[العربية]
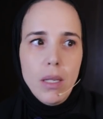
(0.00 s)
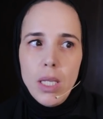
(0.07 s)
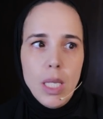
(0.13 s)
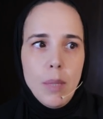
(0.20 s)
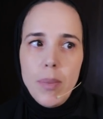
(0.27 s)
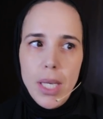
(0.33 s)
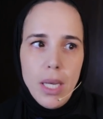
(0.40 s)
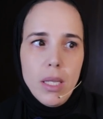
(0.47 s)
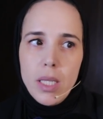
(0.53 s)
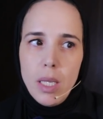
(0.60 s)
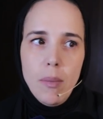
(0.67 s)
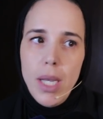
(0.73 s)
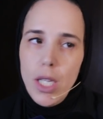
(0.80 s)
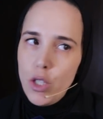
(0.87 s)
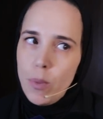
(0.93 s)
الي بيان
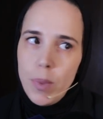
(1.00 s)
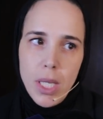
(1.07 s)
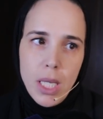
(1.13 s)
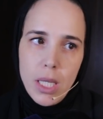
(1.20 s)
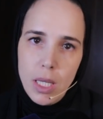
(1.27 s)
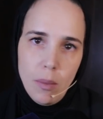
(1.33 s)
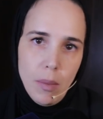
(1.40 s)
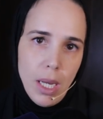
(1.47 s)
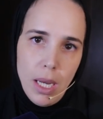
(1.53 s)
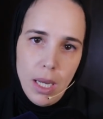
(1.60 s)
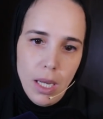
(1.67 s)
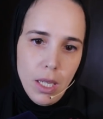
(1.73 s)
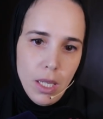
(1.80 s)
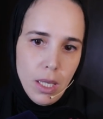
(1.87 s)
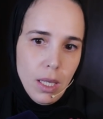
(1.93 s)
زعما عجبني
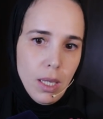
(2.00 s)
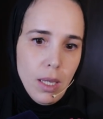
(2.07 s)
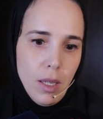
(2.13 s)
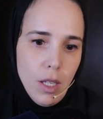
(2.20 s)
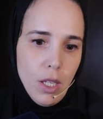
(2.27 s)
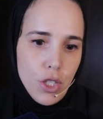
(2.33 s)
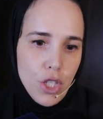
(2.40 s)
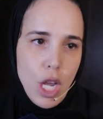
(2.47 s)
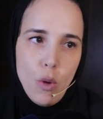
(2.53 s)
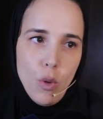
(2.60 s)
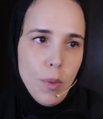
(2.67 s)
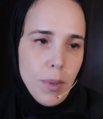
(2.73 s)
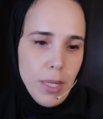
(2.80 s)
زعما جاوب